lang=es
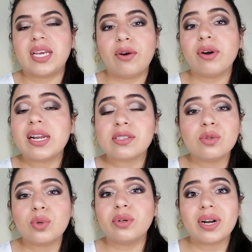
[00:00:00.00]
creo que las
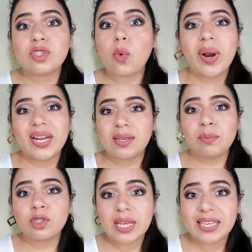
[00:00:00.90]
consultoras no
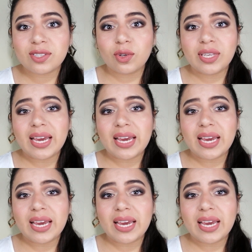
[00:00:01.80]
merecemos eso,